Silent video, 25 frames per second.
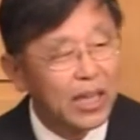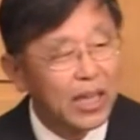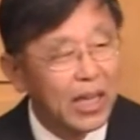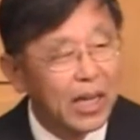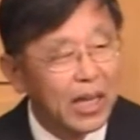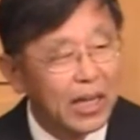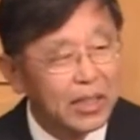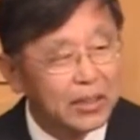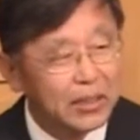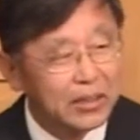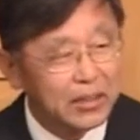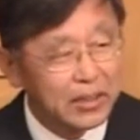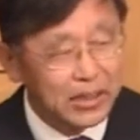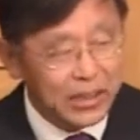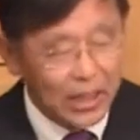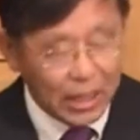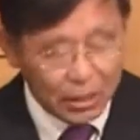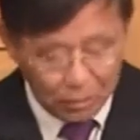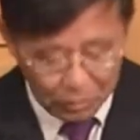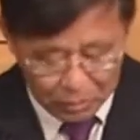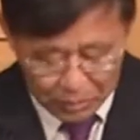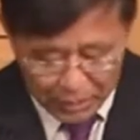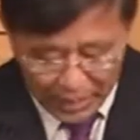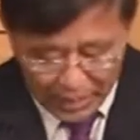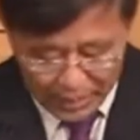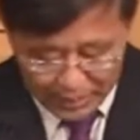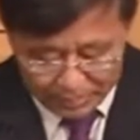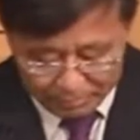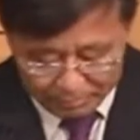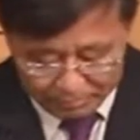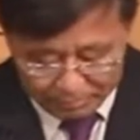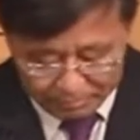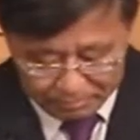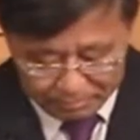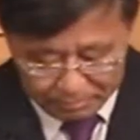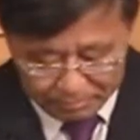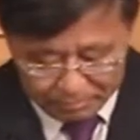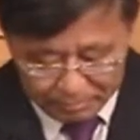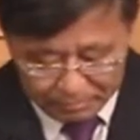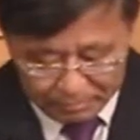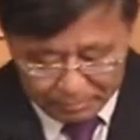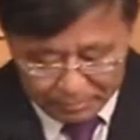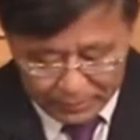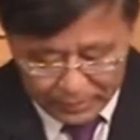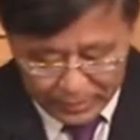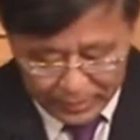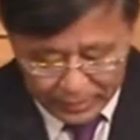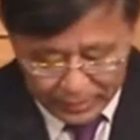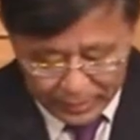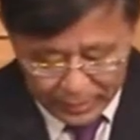하는 자로다.
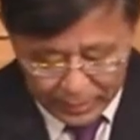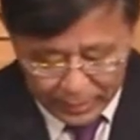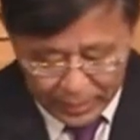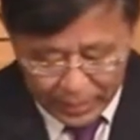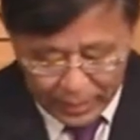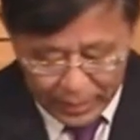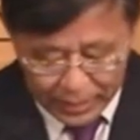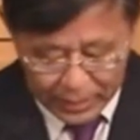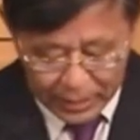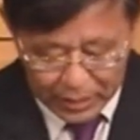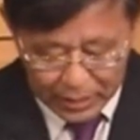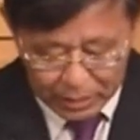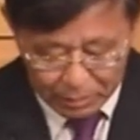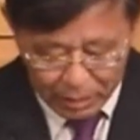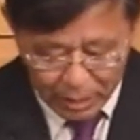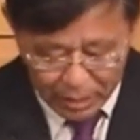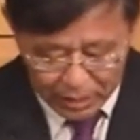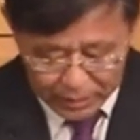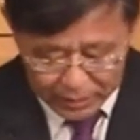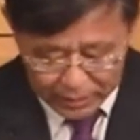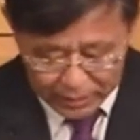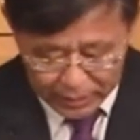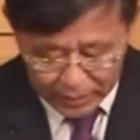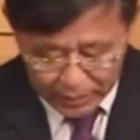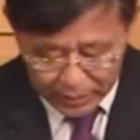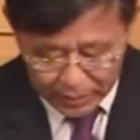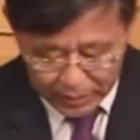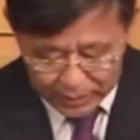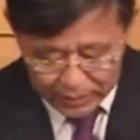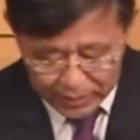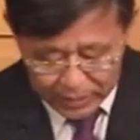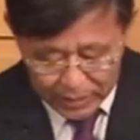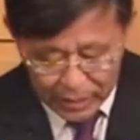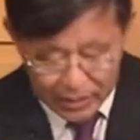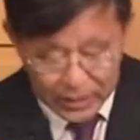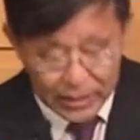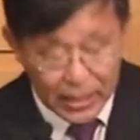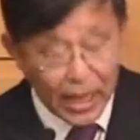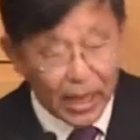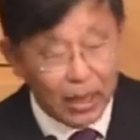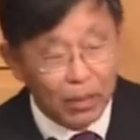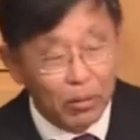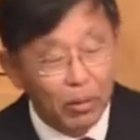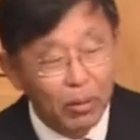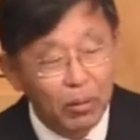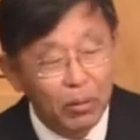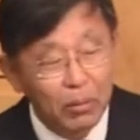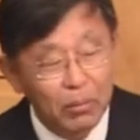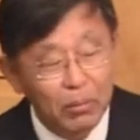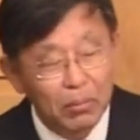내가 하나님의 일을 생각지
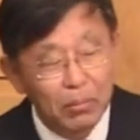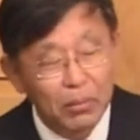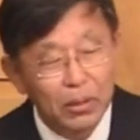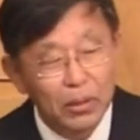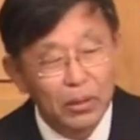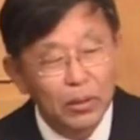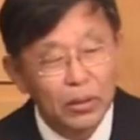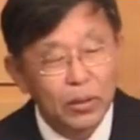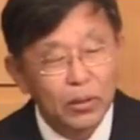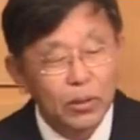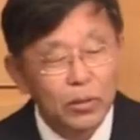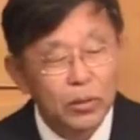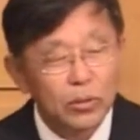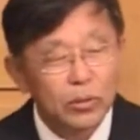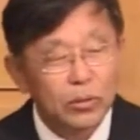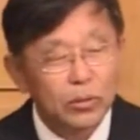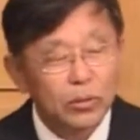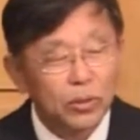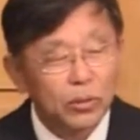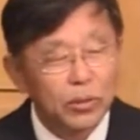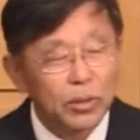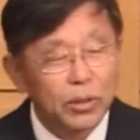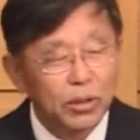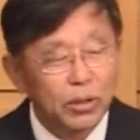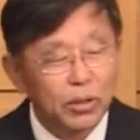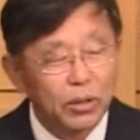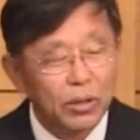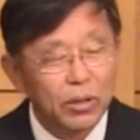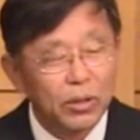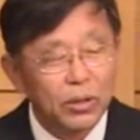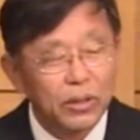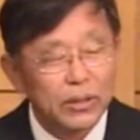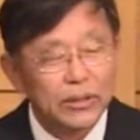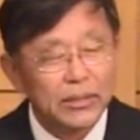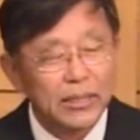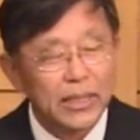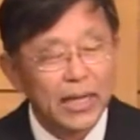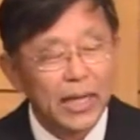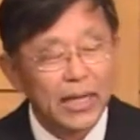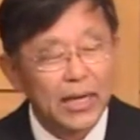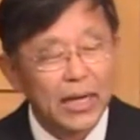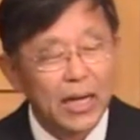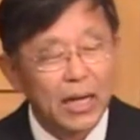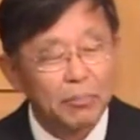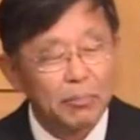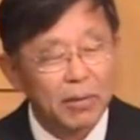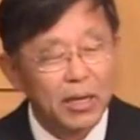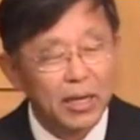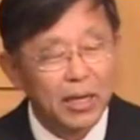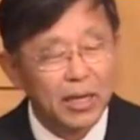아니하고 도리어
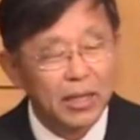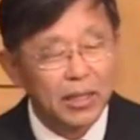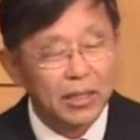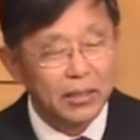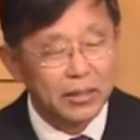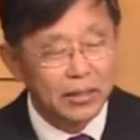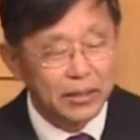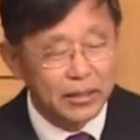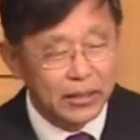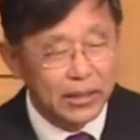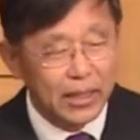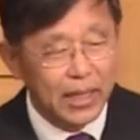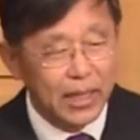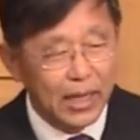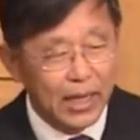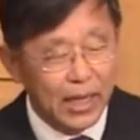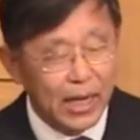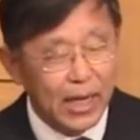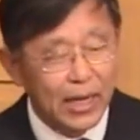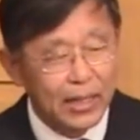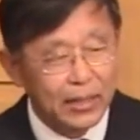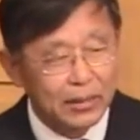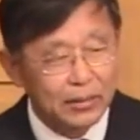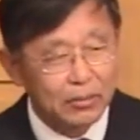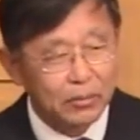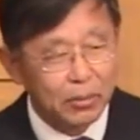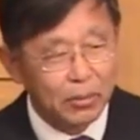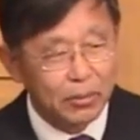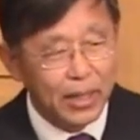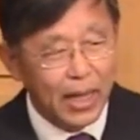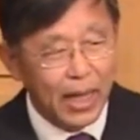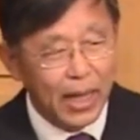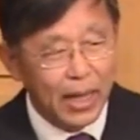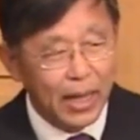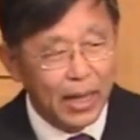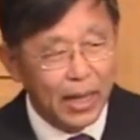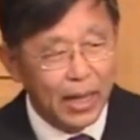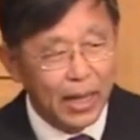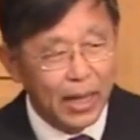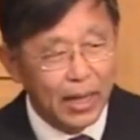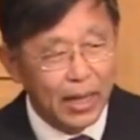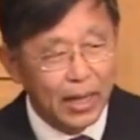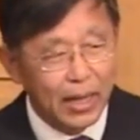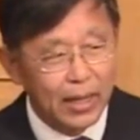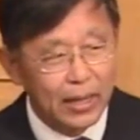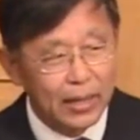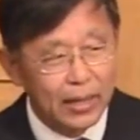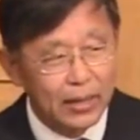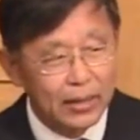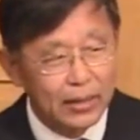사람의 일을 생각하는도다.
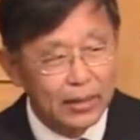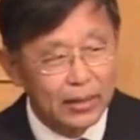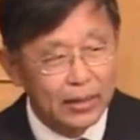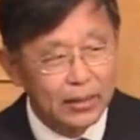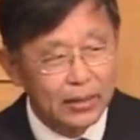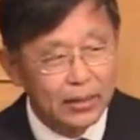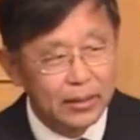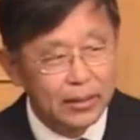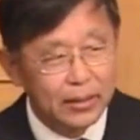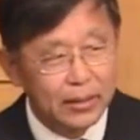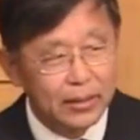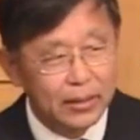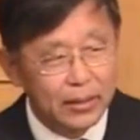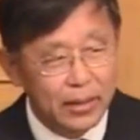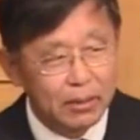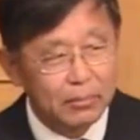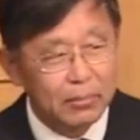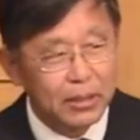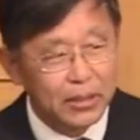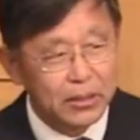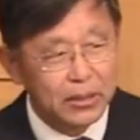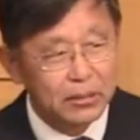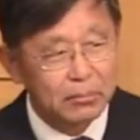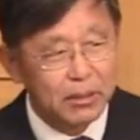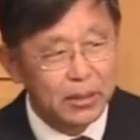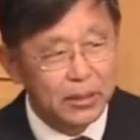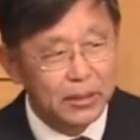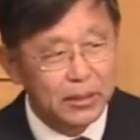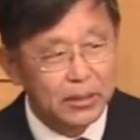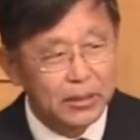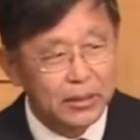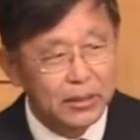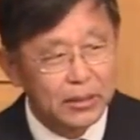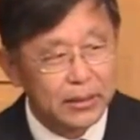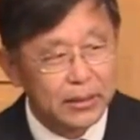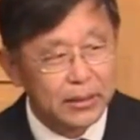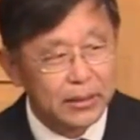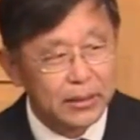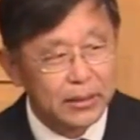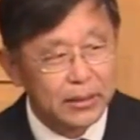이렇게 말씀하셨어요.